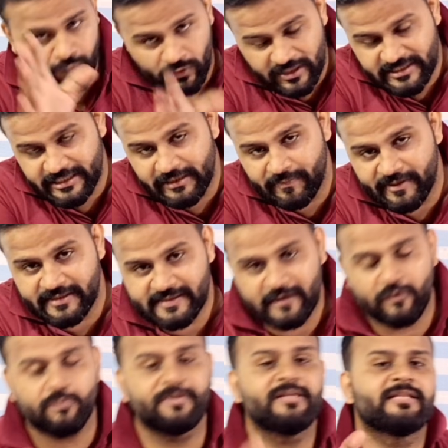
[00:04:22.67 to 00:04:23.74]
फुल एच
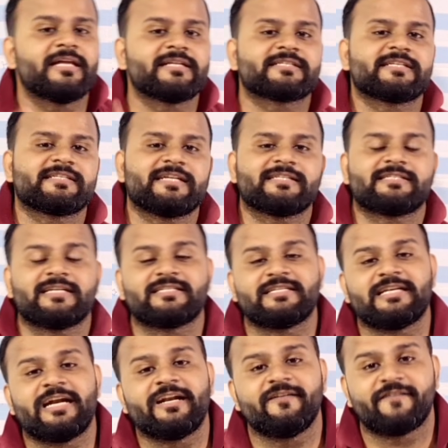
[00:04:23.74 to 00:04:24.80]
प्लस का वो भी देन इसके साथ साथ
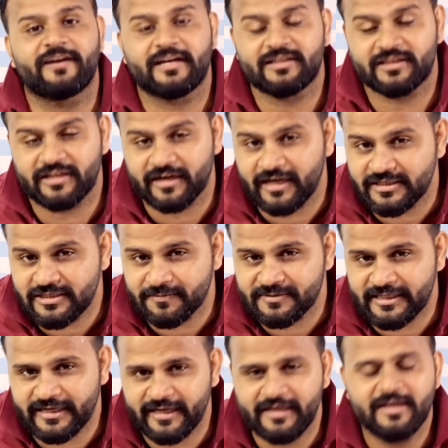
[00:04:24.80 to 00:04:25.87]
जी नाइनटी का तगड़ा
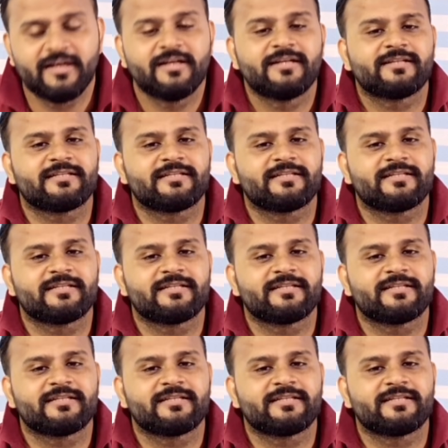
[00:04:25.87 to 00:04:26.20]
चिपसेट है